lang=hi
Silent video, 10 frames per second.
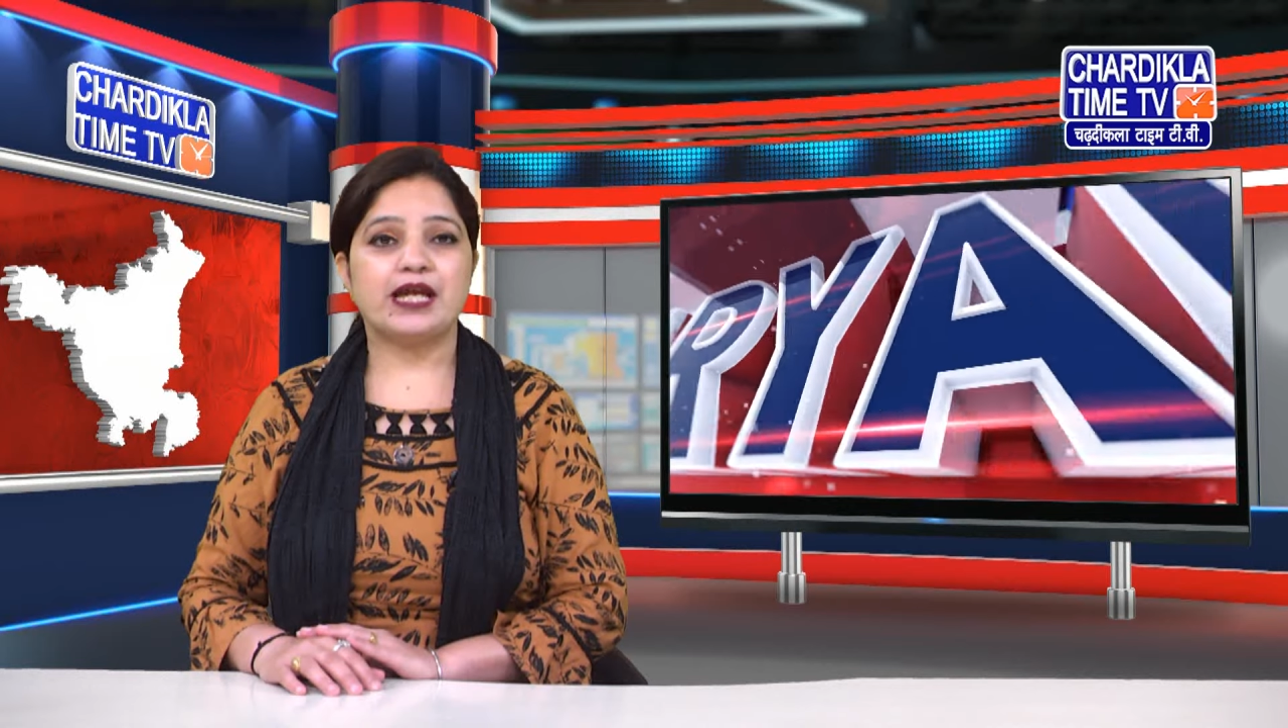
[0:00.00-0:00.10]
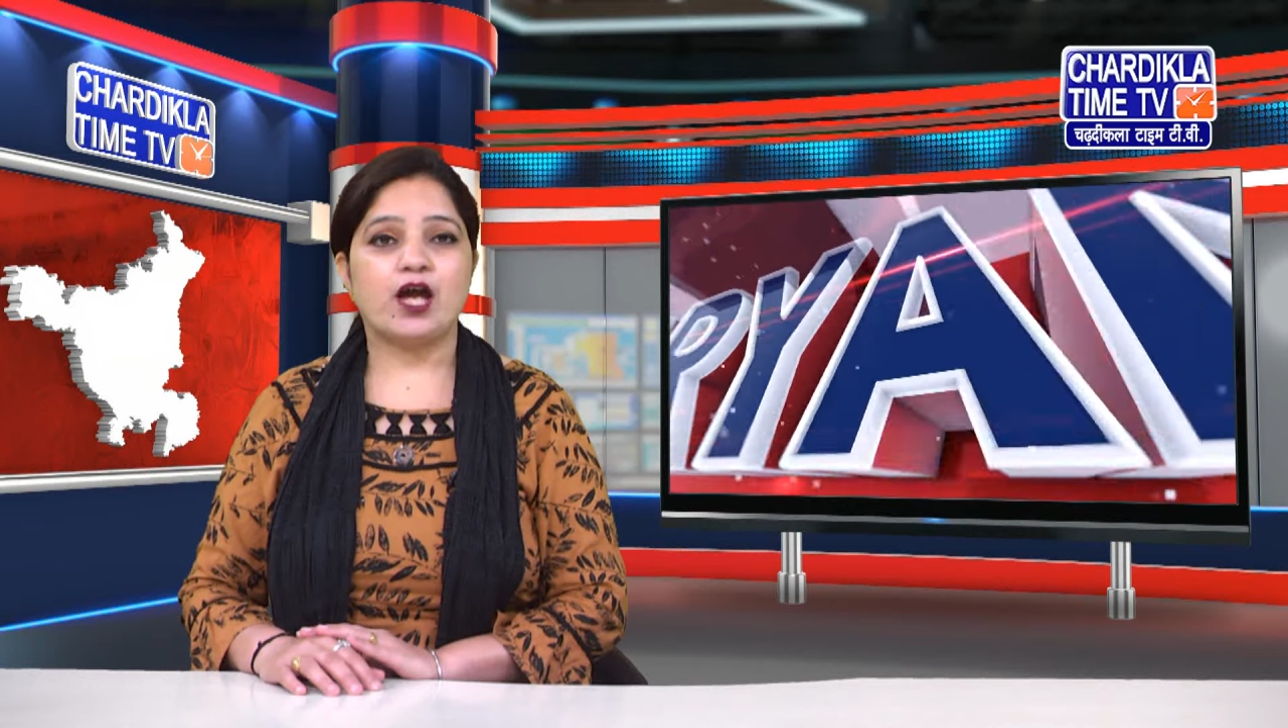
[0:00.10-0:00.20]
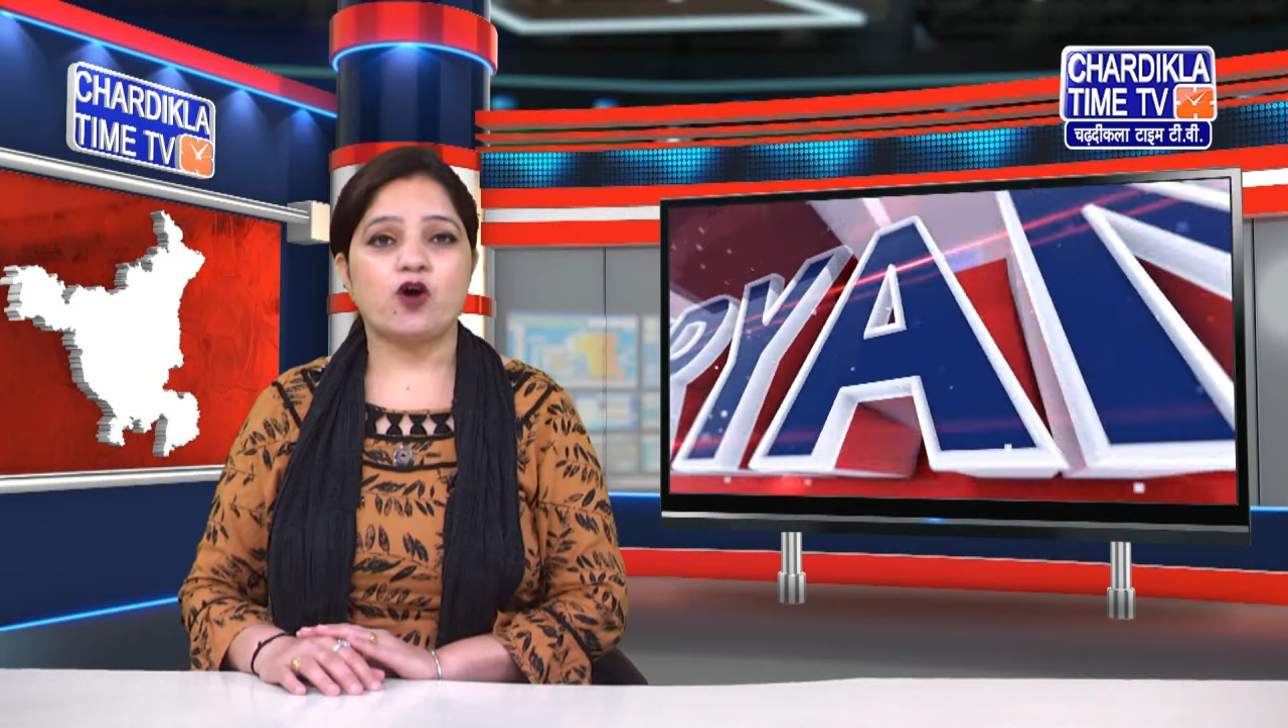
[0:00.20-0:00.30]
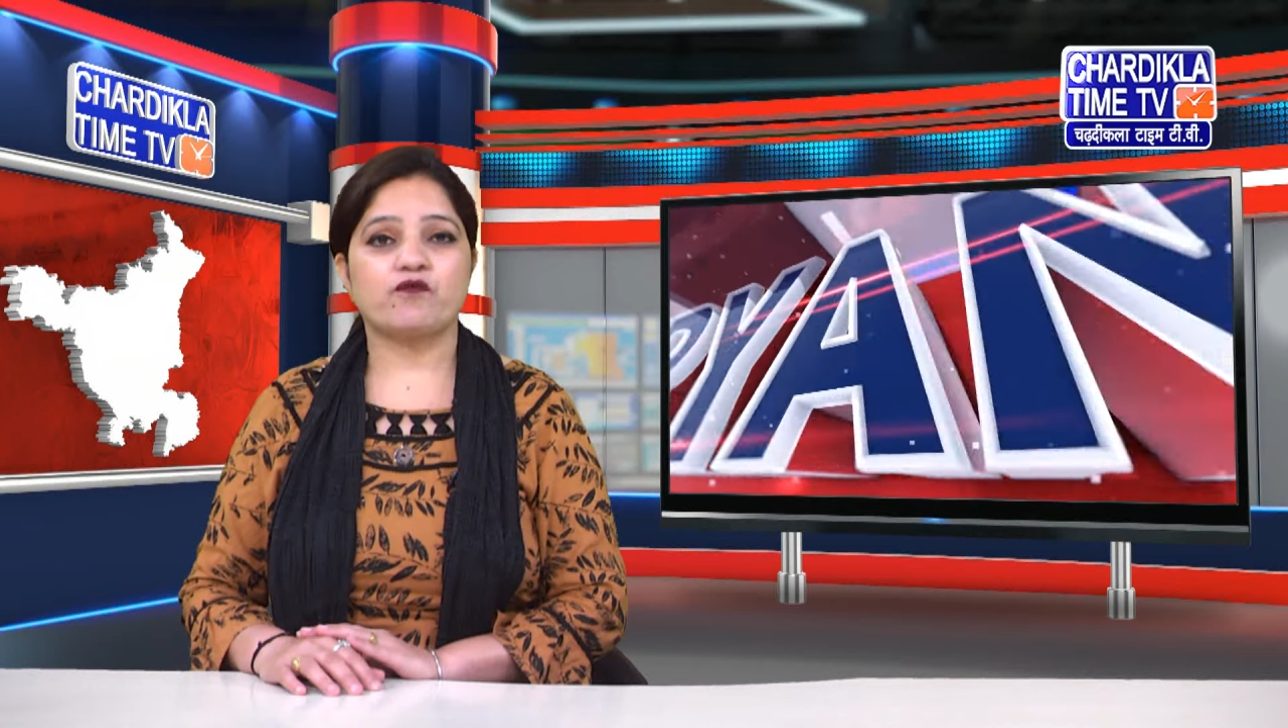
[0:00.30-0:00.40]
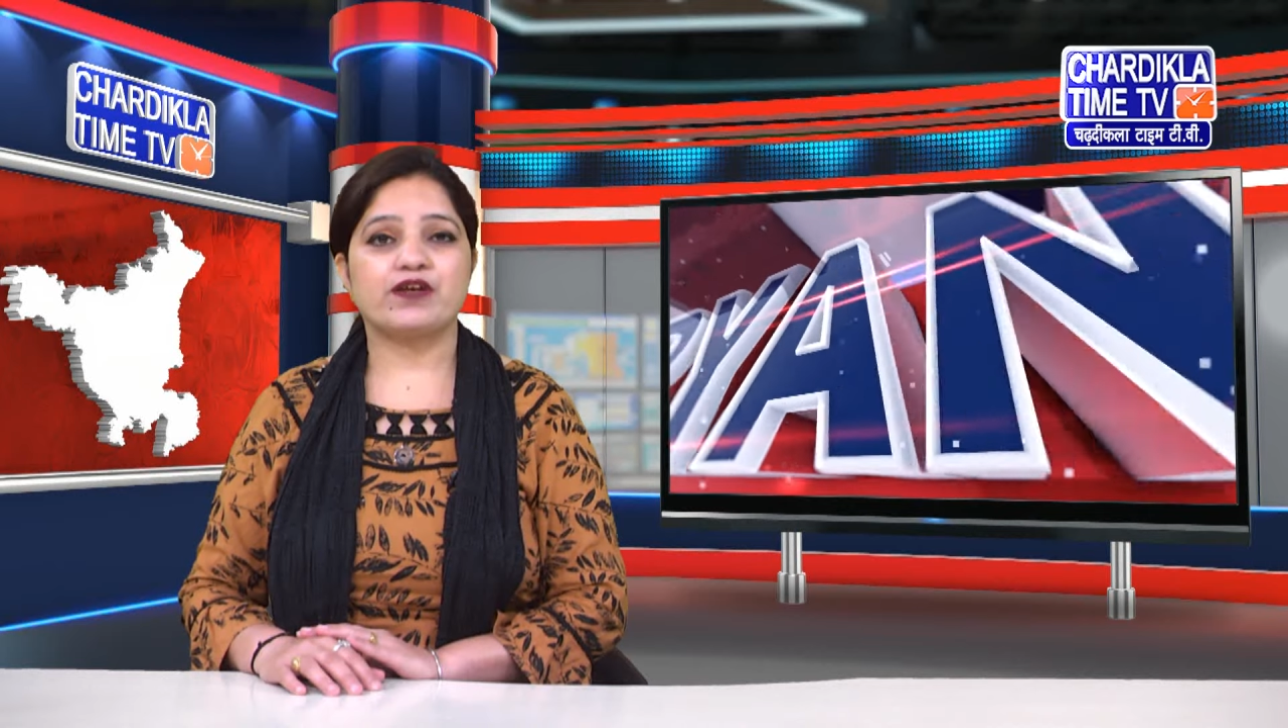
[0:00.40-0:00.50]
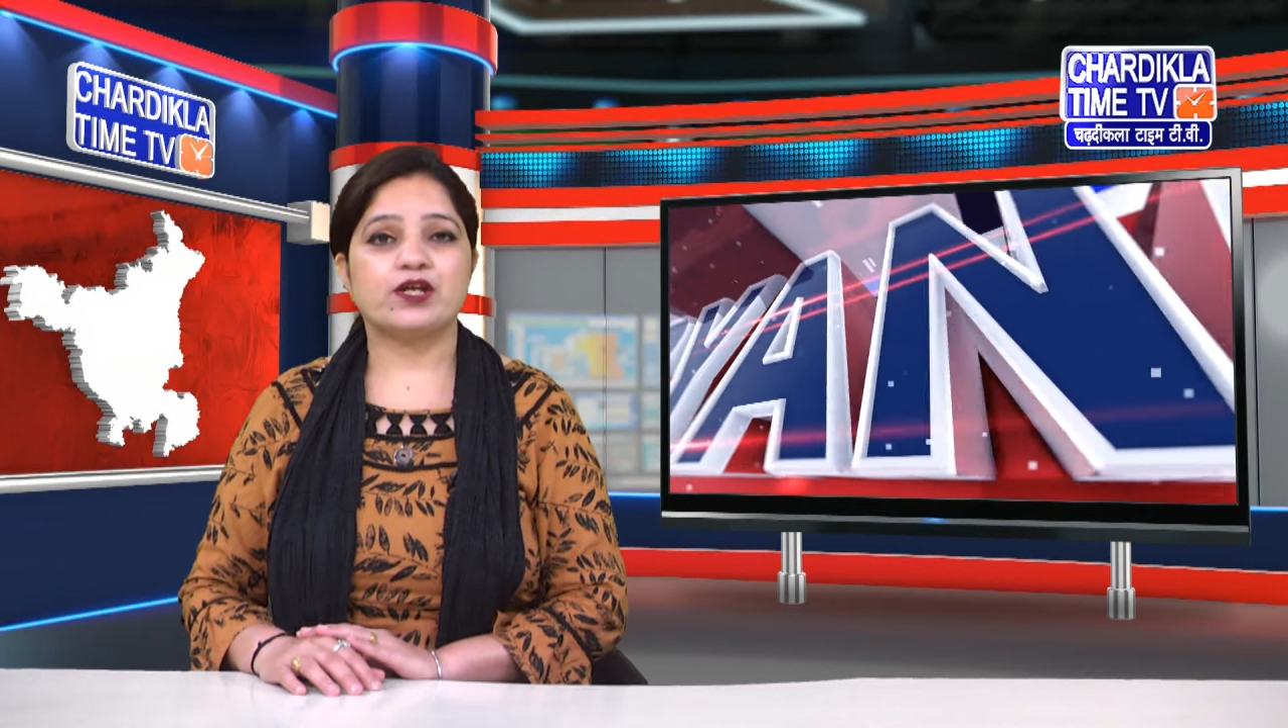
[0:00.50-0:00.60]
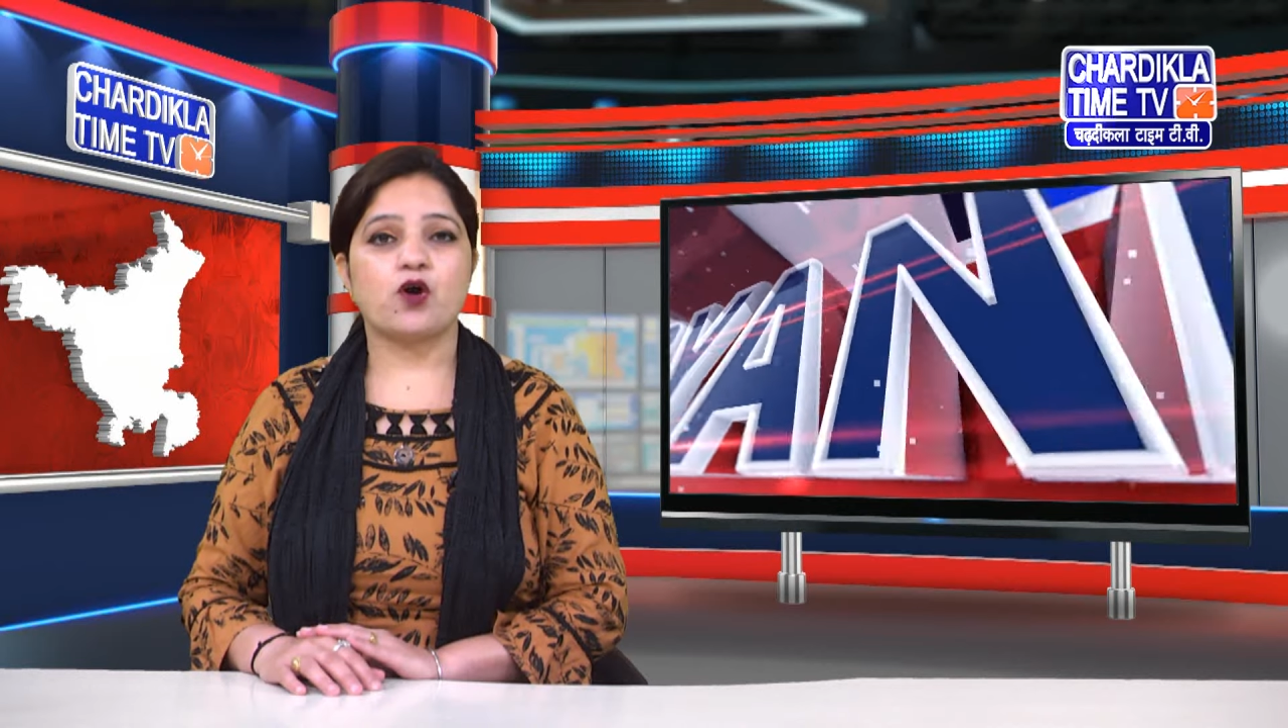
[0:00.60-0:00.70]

है और वहीं